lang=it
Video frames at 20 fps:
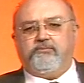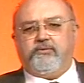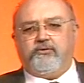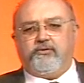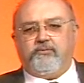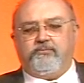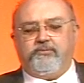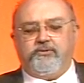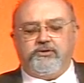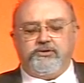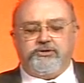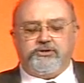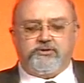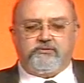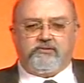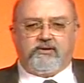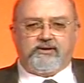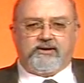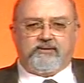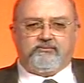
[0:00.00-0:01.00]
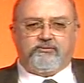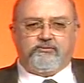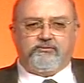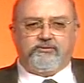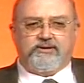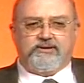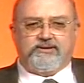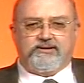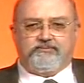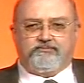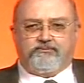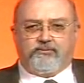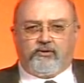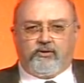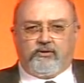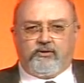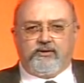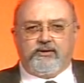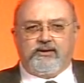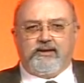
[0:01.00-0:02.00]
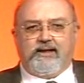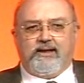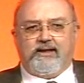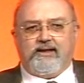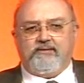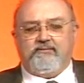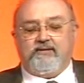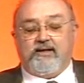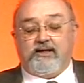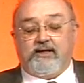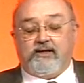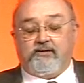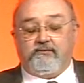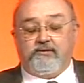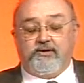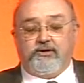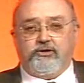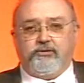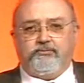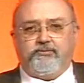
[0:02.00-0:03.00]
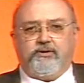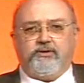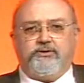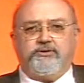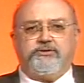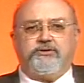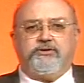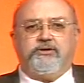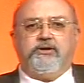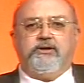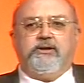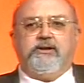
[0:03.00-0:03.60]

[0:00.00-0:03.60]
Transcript: poco più di 50 punti si può arrivare al quinto posto.